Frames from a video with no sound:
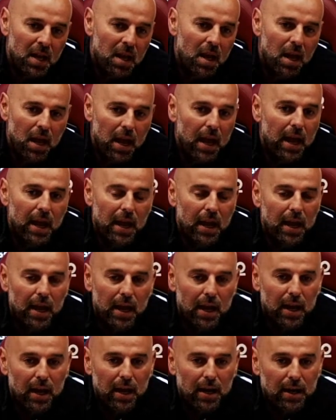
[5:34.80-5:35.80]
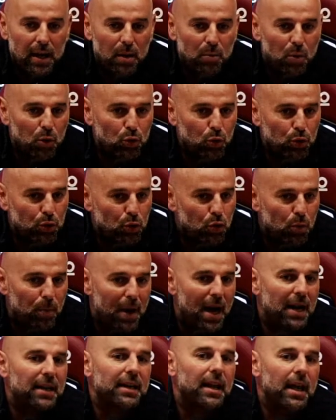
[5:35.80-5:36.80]
è, nel modulo di
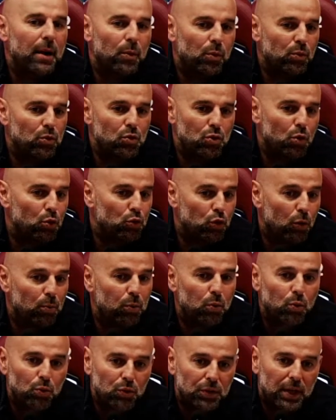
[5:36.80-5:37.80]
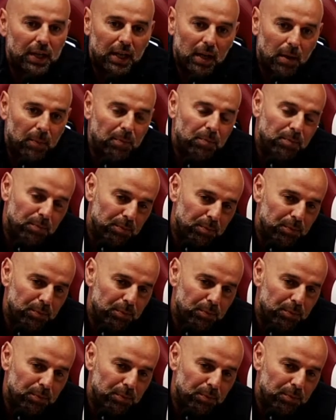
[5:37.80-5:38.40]
domani è un sottopunta che